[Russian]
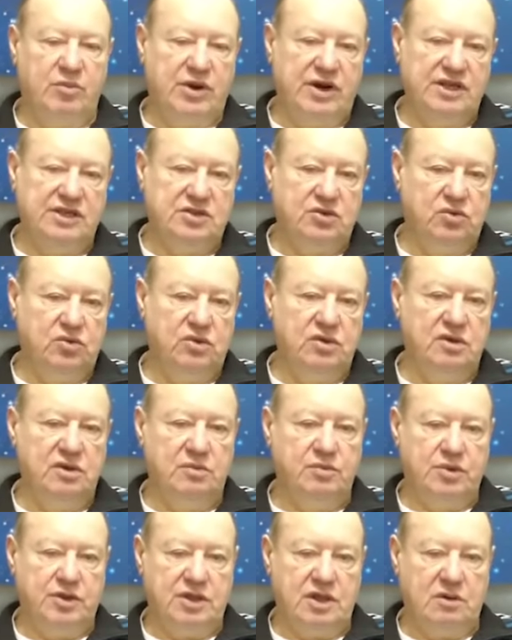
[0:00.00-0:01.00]

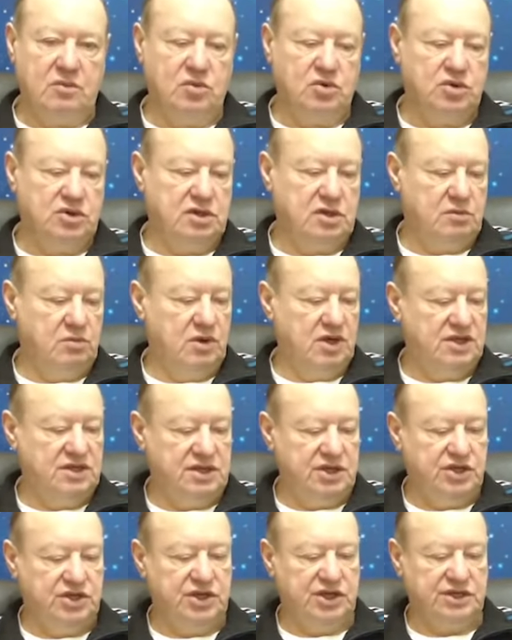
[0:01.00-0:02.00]
происходят, потому что мы
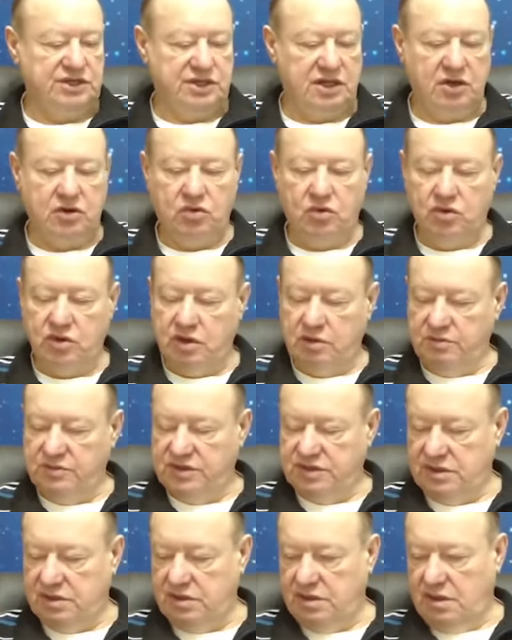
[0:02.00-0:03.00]
сейчас
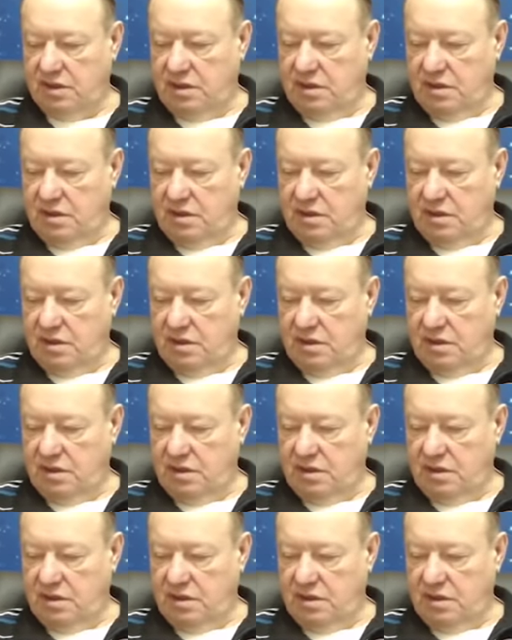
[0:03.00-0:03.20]
находимся,